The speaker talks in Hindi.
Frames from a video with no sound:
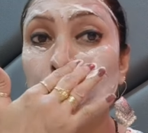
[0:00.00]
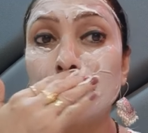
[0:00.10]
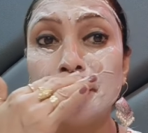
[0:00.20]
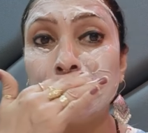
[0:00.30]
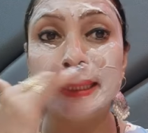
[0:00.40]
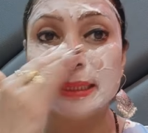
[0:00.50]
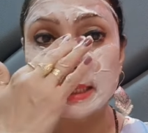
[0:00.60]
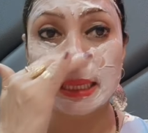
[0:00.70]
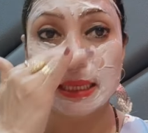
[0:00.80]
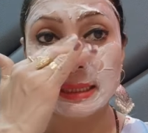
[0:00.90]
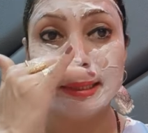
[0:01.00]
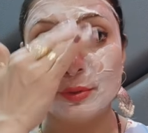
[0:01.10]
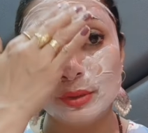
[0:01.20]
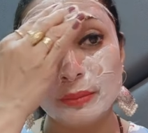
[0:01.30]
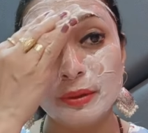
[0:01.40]
तो रेमेडीज का
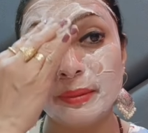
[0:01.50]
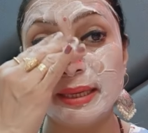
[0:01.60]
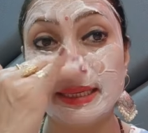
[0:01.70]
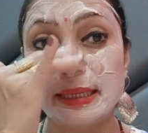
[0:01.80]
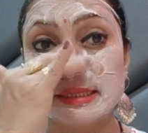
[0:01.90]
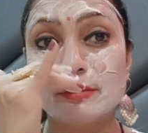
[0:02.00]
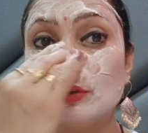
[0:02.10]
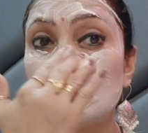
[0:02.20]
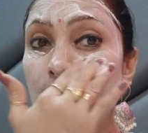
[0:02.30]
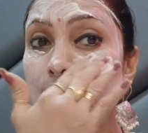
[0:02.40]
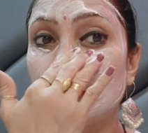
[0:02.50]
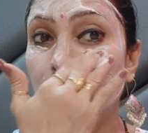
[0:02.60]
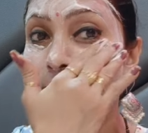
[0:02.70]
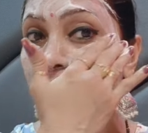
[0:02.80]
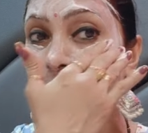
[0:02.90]
ग्लो तभी मिलेगा जब वो चीज
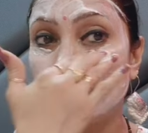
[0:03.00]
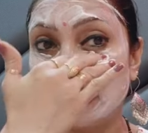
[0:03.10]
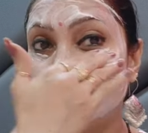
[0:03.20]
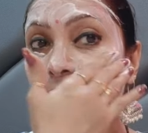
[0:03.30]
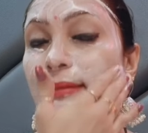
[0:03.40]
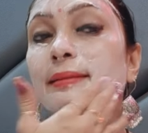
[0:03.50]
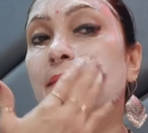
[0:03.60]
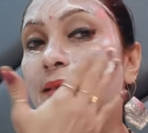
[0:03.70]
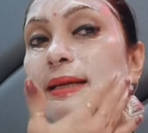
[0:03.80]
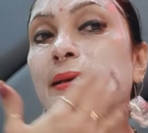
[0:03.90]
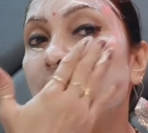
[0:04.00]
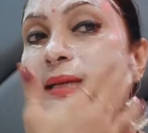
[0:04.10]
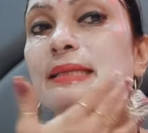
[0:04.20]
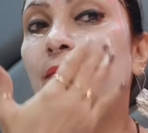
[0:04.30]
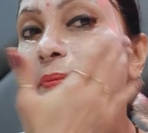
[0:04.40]
आपकी स्किन के अंदर तक जाए
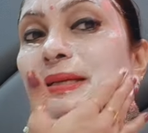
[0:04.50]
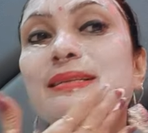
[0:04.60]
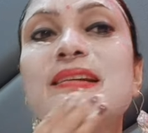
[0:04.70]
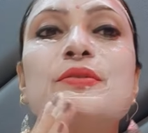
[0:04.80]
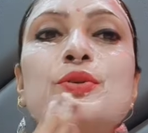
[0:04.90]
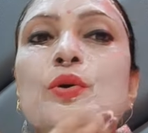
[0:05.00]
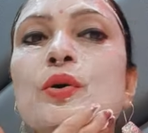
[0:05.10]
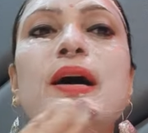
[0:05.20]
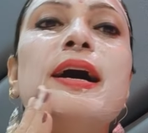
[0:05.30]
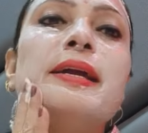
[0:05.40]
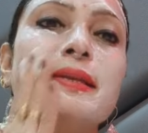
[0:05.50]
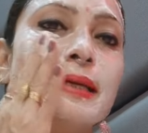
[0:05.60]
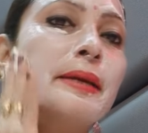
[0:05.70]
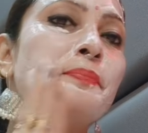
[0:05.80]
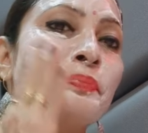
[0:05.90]
जब आपकी स्किन उसको खाए
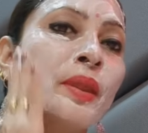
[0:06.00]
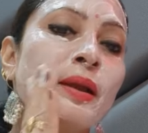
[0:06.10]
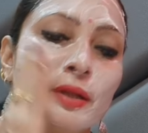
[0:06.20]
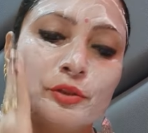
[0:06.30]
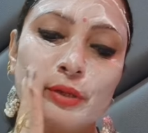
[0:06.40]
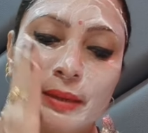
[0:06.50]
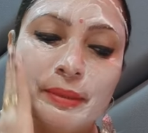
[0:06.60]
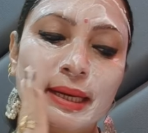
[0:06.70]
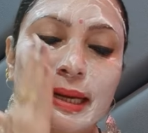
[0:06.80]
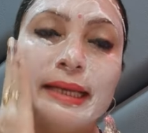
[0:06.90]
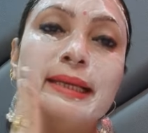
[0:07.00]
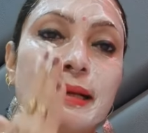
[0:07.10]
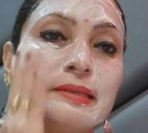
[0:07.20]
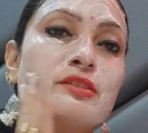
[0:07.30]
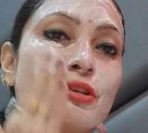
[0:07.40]
ठीक है तो ये हमने लगा
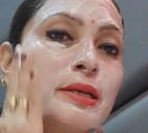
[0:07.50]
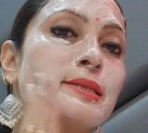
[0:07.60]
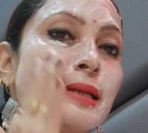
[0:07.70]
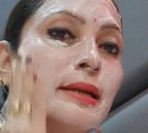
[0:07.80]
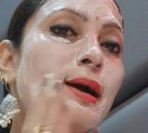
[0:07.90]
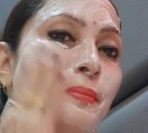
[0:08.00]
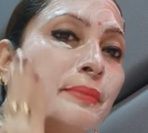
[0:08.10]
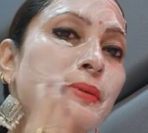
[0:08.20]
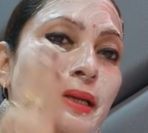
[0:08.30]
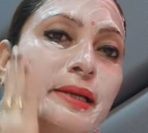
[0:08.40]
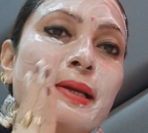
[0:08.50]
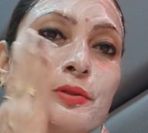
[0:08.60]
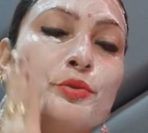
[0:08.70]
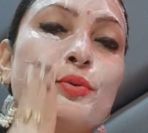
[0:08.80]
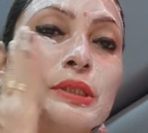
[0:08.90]
लिया अच्छे से अब हम करेंगे
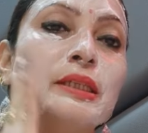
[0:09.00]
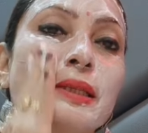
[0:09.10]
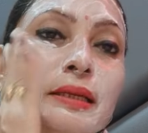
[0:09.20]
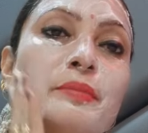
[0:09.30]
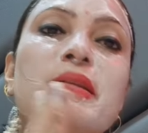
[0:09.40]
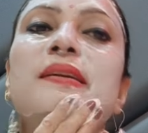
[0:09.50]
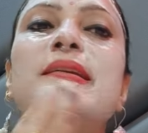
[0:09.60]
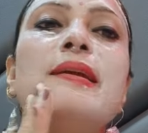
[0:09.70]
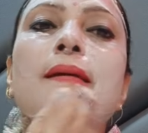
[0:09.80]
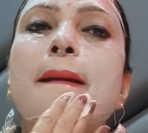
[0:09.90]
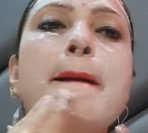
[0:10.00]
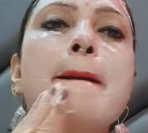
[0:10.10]
दो से तीन मिनट की